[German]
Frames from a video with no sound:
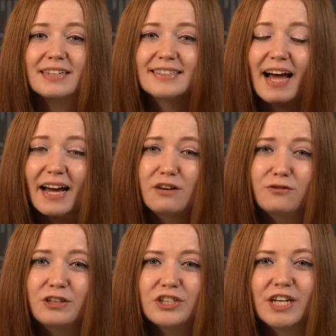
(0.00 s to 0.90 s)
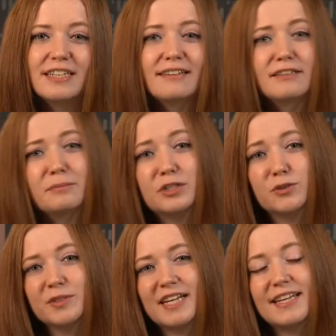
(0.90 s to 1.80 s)
Das eine Feature, das ich mir
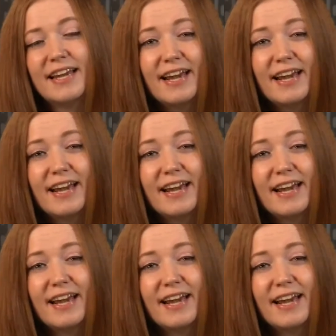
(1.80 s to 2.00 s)
schon seit der